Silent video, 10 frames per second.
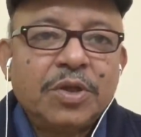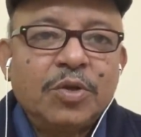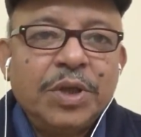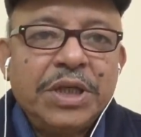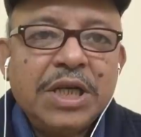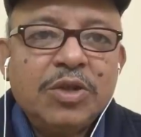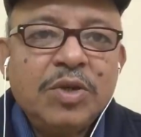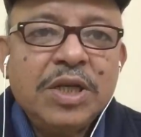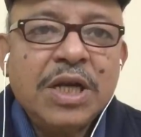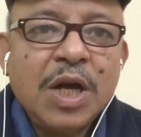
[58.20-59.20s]
তো এটা
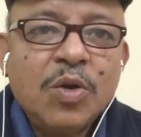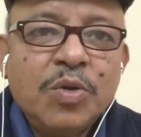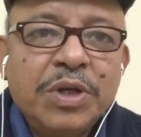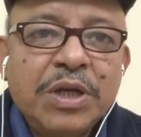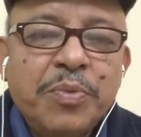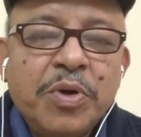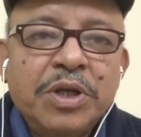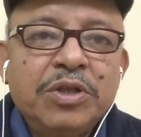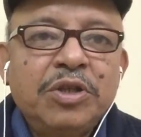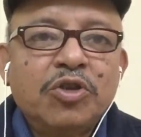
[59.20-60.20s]
যদি কারো এটা
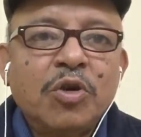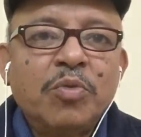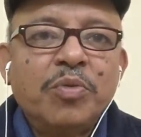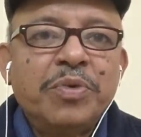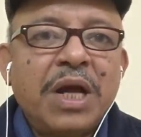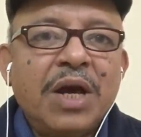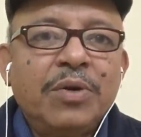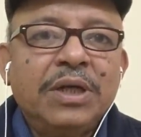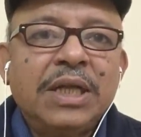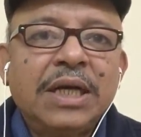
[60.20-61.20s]
পক্ষে যদি সম্ভব না
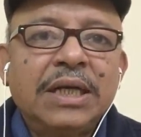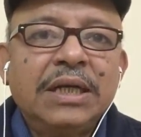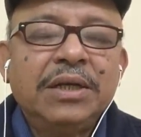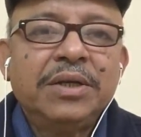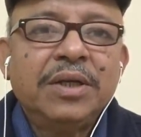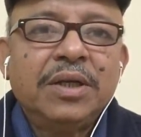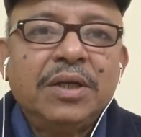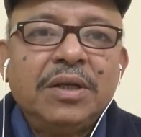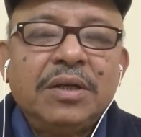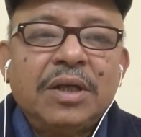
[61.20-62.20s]
হয়ে থাকে
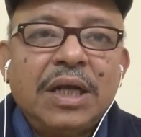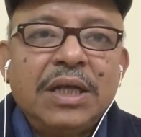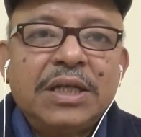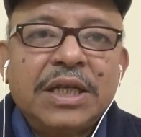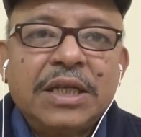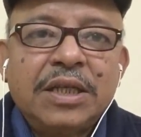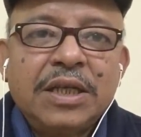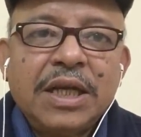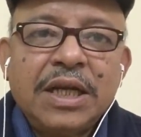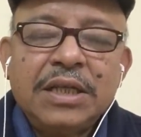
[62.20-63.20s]
তাহলে সেক্ষেত্রে
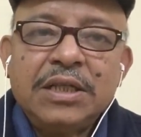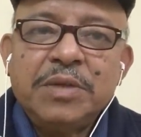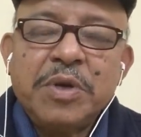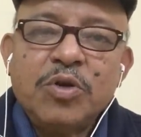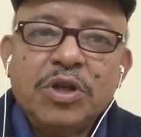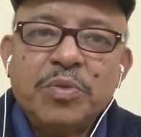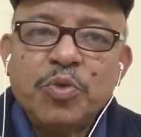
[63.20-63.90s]
দেখা যায় যে মানুষের